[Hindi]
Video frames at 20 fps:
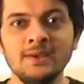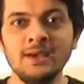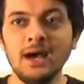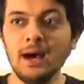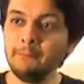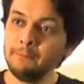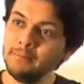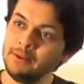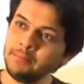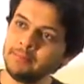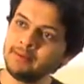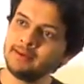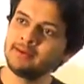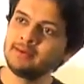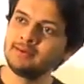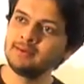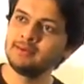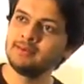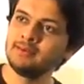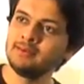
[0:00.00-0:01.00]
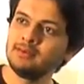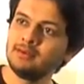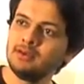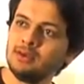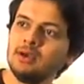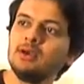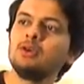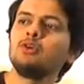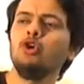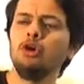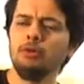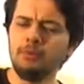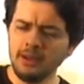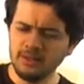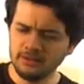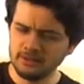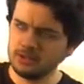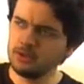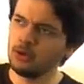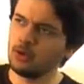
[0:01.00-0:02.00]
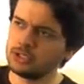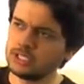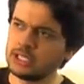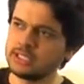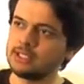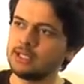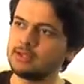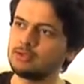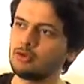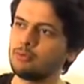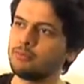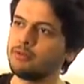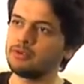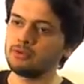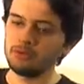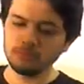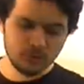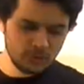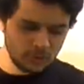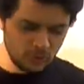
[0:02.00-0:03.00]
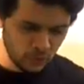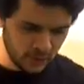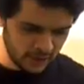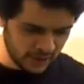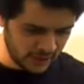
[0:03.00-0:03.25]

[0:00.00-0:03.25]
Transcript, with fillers: अम्मी पे कोई बात नहीं हो जाता है तो फिर तुम तो यूं करके